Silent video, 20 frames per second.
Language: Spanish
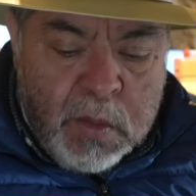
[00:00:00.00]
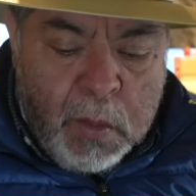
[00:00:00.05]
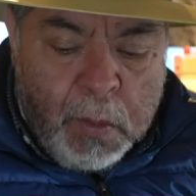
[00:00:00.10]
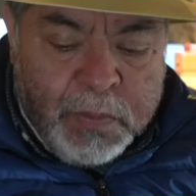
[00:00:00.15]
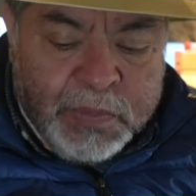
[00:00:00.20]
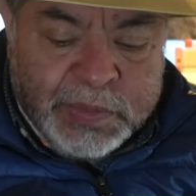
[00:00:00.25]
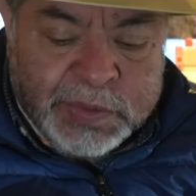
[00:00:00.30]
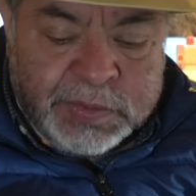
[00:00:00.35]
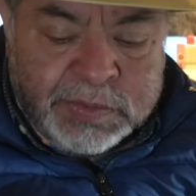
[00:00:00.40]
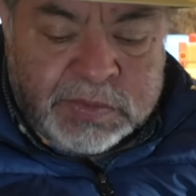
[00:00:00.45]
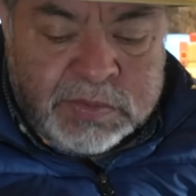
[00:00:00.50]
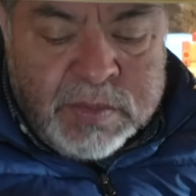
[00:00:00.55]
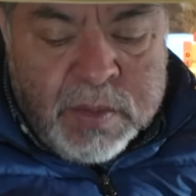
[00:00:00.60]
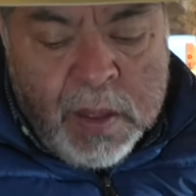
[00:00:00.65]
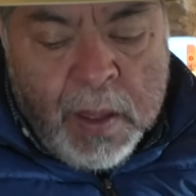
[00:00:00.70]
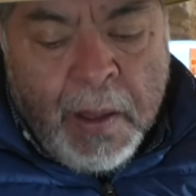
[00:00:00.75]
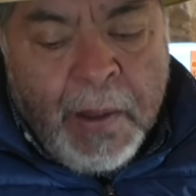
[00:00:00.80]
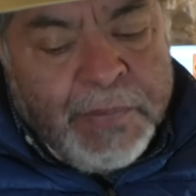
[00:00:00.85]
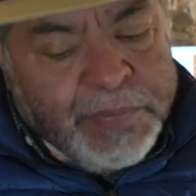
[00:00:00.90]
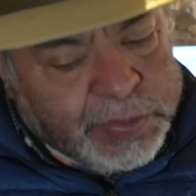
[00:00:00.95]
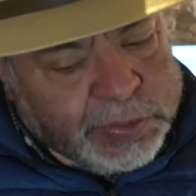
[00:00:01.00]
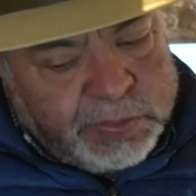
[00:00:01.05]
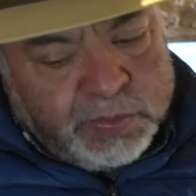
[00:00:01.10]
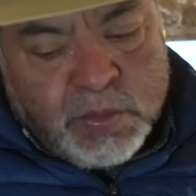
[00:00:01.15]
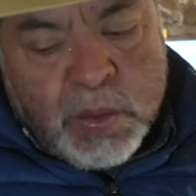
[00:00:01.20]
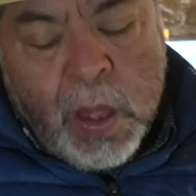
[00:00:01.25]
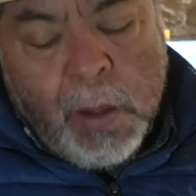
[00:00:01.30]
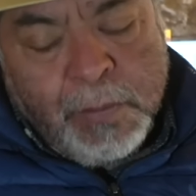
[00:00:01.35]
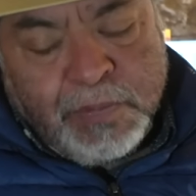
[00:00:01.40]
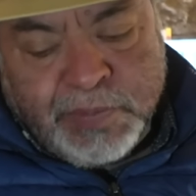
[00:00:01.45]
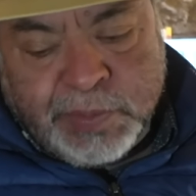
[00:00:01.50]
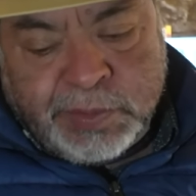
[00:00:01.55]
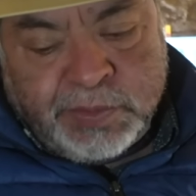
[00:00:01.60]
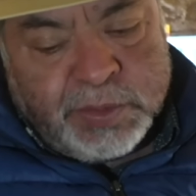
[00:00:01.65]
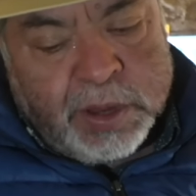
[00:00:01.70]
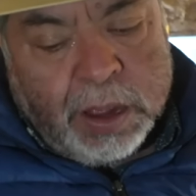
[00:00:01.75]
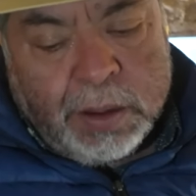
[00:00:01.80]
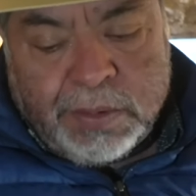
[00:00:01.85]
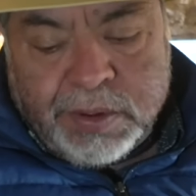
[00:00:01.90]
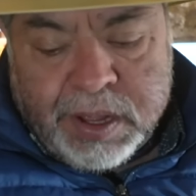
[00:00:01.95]
Eh, ya se gusta
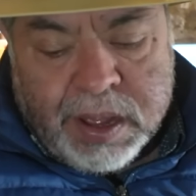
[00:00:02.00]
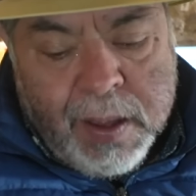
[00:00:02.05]
No,